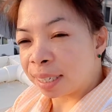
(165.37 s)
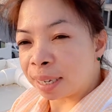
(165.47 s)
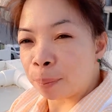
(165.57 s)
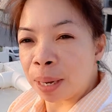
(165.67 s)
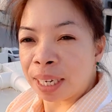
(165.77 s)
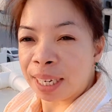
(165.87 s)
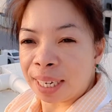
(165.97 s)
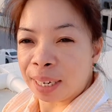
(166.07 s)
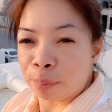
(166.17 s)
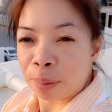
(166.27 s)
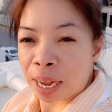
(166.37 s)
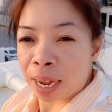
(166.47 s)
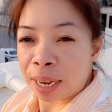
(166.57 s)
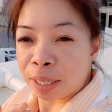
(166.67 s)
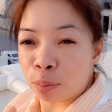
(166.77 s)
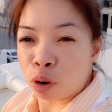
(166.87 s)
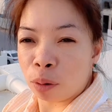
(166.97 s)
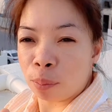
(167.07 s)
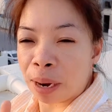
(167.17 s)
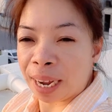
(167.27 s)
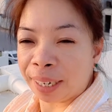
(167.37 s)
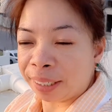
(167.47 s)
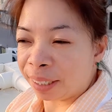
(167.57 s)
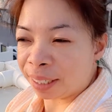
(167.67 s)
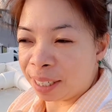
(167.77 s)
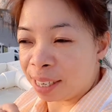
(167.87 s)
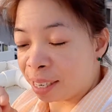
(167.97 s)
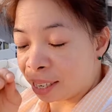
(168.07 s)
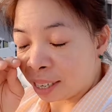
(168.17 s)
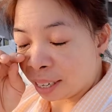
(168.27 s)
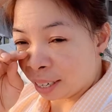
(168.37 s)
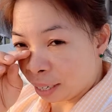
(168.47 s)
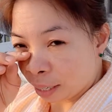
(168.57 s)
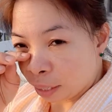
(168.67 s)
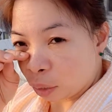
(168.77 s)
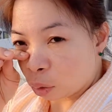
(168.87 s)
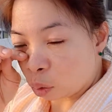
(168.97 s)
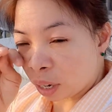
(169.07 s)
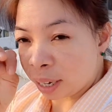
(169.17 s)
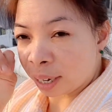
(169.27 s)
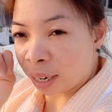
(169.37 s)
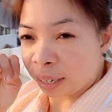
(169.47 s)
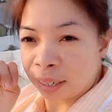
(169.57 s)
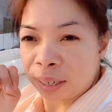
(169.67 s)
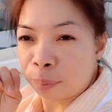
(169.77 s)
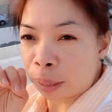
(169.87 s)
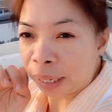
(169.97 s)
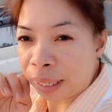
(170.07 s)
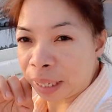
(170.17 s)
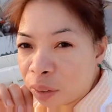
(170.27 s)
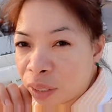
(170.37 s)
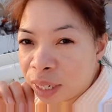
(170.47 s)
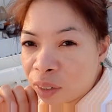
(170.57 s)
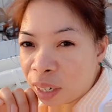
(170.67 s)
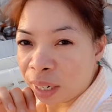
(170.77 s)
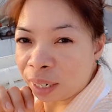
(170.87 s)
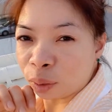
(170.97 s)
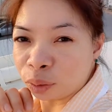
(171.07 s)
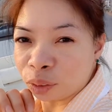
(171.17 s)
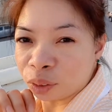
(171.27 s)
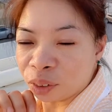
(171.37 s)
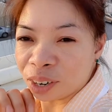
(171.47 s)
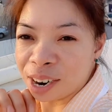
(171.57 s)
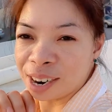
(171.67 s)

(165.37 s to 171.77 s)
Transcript: sa pagiging bla small vlogger. So, ayan. Ipakita ko sa inyo ang likod ko.